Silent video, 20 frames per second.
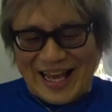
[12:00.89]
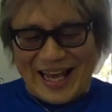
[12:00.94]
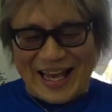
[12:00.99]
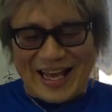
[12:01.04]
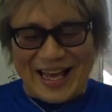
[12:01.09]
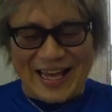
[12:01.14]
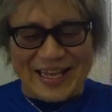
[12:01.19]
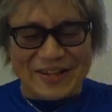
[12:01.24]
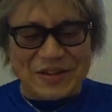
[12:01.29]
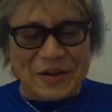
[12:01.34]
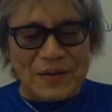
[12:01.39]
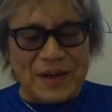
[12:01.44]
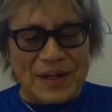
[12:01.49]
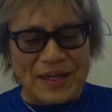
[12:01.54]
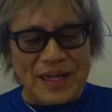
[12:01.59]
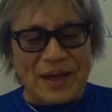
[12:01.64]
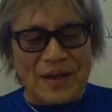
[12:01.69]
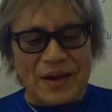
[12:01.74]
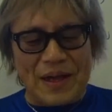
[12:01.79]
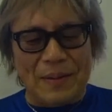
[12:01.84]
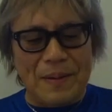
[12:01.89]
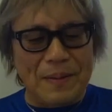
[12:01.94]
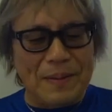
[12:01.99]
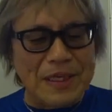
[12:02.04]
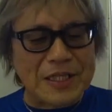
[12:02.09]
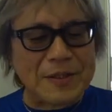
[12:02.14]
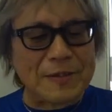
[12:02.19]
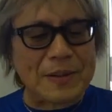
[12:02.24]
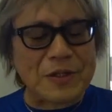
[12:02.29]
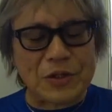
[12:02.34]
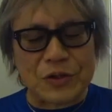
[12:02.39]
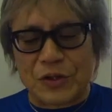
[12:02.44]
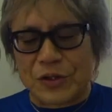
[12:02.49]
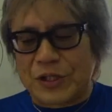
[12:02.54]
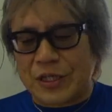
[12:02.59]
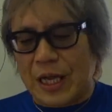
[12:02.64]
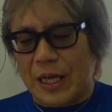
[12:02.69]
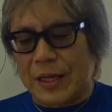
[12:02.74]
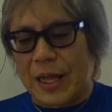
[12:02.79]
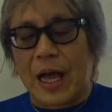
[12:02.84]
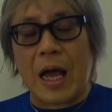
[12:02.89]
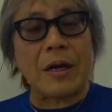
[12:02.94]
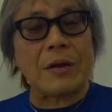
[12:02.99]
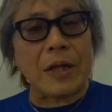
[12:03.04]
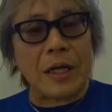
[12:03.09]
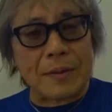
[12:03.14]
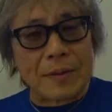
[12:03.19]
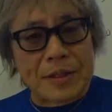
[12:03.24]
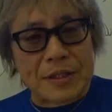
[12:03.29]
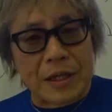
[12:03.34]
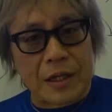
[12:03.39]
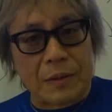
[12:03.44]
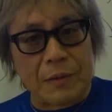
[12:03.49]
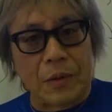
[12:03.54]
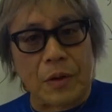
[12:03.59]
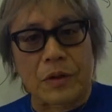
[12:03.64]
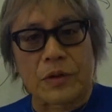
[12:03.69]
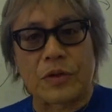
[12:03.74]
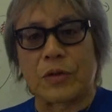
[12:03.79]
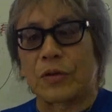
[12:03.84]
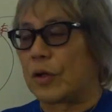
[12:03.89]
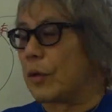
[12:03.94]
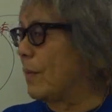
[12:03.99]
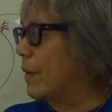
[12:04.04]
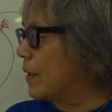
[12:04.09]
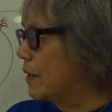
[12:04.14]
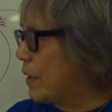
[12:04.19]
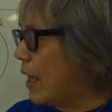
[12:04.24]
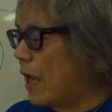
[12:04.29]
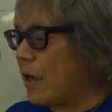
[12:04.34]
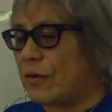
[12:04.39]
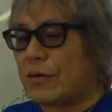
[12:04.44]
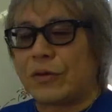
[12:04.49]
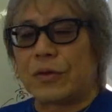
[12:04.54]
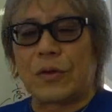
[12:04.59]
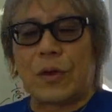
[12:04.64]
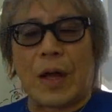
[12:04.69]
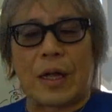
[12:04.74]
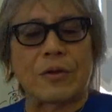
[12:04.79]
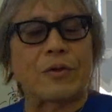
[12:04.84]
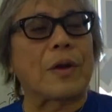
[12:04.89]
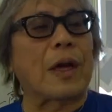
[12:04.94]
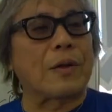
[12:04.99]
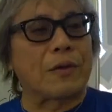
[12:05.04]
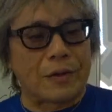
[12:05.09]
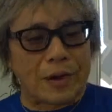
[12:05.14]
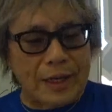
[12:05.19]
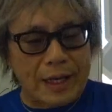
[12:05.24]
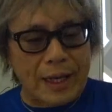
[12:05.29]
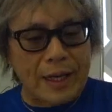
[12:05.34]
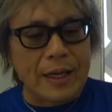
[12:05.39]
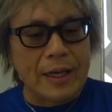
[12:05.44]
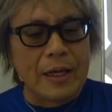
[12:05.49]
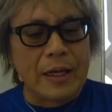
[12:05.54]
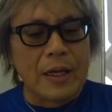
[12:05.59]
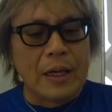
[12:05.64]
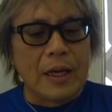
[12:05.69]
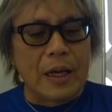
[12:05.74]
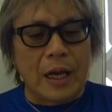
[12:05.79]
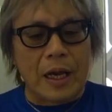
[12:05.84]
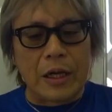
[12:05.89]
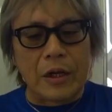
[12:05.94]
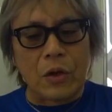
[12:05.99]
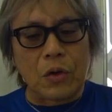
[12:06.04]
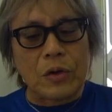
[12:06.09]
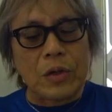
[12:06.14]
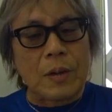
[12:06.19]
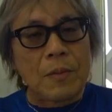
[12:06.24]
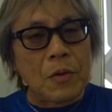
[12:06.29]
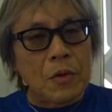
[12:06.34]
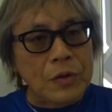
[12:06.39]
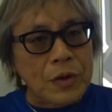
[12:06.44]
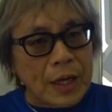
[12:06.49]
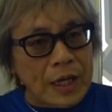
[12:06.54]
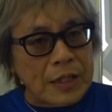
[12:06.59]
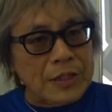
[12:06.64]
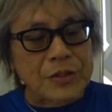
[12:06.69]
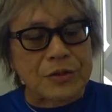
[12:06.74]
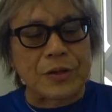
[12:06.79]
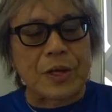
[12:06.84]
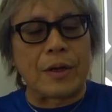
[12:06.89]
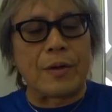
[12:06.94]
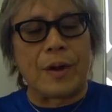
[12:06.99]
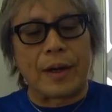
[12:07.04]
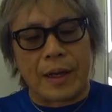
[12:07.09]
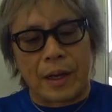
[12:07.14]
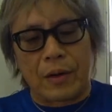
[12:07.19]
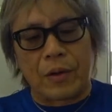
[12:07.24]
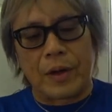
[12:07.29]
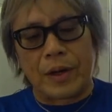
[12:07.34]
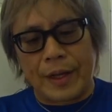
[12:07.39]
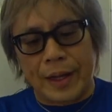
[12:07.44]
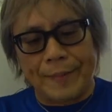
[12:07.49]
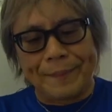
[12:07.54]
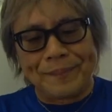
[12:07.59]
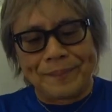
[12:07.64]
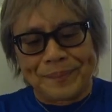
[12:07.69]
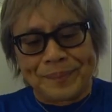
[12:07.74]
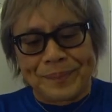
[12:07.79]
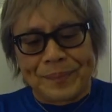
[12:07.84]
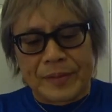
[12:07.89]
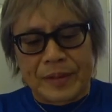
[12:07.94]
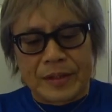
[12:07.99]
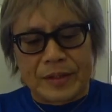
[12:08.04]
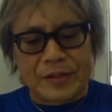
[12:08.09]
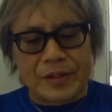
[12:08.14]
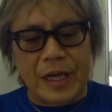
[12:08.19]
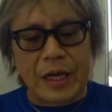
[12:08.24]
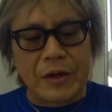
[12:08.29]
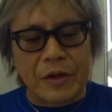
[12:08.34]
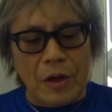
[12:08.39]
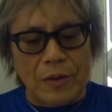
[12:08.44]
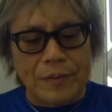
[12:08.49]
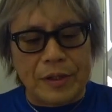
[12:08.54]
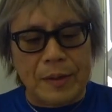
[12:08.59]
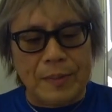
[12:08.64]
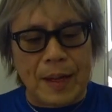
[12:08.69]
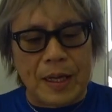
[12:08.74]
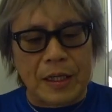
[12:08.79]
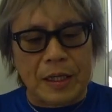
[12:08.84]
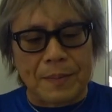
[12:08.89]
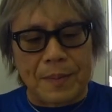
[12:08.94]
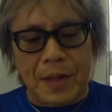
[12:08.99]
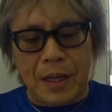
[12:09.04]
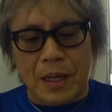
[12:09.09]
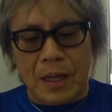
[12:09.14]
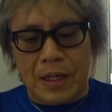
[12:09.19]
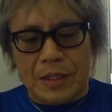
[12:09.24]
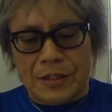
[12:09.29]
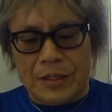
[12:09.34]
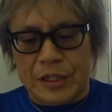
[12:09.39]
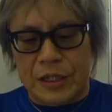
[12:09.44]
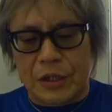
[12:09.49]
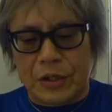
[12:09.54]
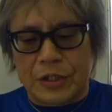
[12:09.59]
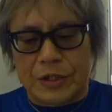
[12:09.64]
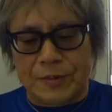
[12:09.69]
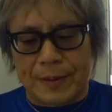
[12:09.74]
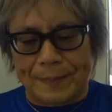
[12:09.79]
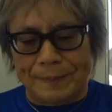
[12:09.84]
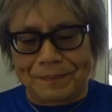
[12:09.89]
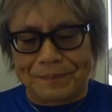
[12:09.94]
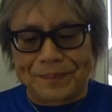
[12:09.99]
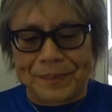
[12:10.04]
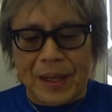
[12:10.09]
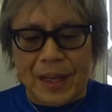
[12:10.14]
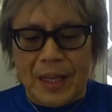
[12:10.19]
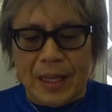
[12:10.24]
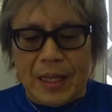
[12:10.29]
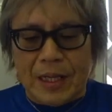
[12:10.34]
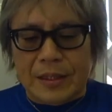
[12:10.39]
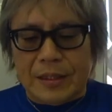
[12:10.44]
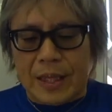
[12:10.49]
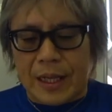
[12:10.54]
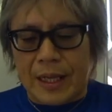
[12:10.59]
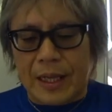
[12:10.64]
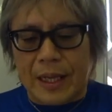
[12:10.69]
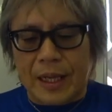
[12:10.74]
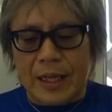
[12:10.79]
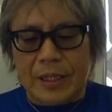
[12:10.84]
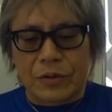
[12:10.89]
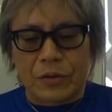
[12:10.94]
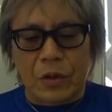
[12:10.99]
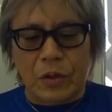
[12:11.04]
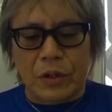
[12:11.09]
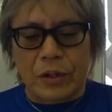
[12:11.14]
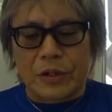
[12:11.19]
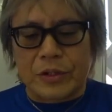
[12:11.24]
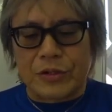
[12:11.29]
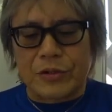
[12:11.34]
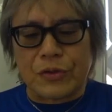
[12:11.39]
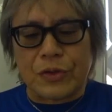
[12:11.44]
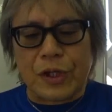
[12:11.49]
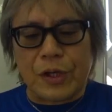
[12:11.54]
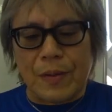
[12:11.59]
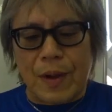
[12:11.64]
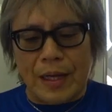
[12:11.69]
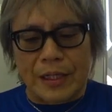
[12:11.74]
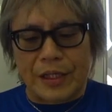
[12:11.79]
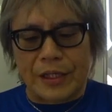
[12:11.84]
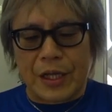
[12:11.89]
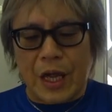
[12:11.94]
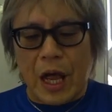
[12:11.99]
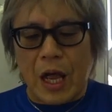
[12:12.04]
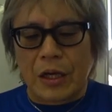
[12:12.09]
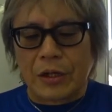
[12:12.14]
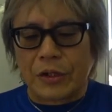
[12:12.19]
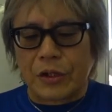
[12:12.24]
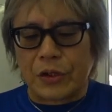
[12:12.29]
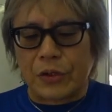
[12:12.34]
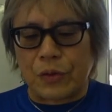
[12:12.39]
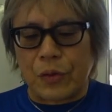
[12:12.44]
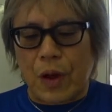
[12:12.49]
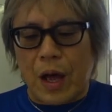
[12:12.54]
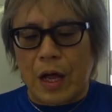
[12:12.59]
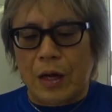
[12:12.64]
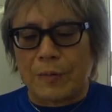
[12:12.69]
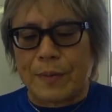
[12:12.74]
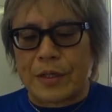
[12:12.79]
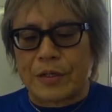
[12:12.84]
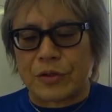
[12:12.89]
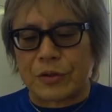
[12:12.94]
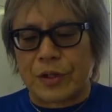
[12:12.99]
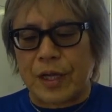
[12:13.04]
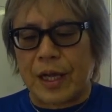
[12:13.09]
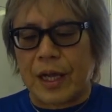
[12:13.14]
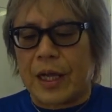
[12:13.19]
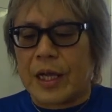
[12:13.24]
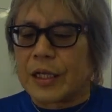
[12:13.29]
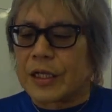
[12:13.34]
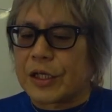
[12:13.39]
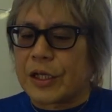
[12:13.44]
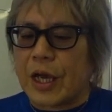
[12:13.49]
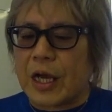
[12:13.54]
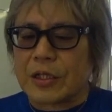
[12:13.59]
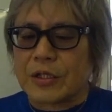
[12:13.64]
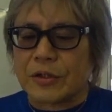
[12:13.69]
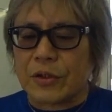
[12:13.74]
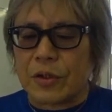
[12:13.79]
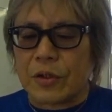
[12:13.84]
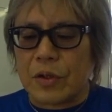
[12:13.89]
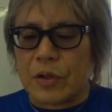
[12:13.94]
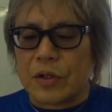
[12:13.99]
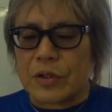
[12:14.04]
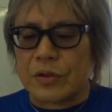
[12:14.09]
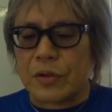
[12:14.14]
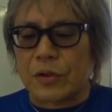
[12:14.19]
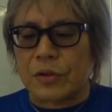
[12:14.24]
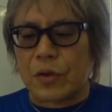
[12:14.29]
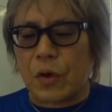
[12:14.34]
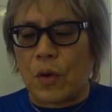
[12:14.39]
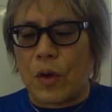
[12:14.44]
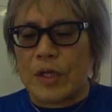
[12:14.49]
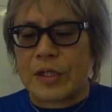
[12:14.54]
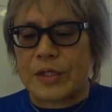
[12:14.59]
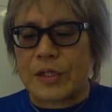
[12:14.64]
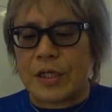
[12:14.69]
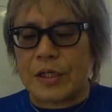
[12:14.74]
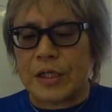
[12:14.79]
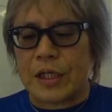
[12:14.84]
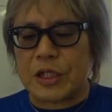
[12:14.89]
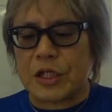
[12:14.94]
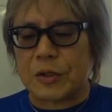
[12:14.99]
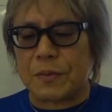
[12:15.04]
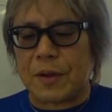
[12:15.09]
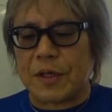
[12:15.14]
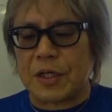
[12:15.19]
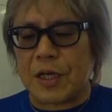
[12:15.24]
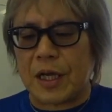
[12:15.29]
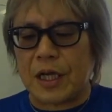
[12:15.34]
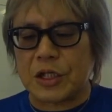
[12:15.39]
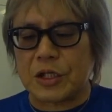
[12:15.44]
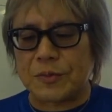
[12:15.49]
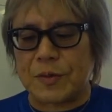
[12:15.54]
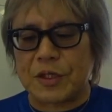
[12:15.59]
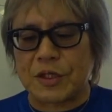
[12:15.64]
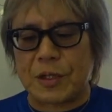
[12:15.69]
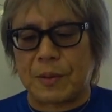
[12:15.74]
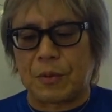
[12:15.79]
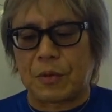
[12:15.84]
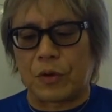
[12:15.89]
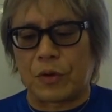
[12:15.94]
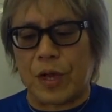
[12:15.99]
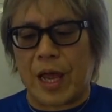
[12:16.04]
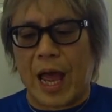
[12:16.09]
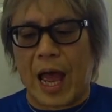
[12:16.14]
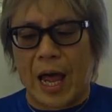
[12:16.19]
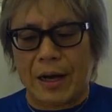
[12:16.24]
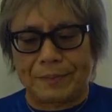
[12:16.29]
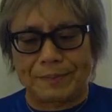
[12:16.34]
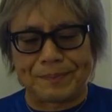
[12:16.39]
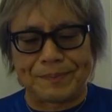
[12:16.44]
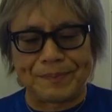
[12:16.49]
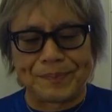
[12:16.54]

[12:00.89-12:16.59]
はいというわけで一番ちょっと長くなりましたけどもちょっと今台風の後なのでねいろんな問題が作れるわけこれね次2番いきます2の1番えーと、図には北半球のある場所で気圧の様子を等圧線で示,、えー、示したものである、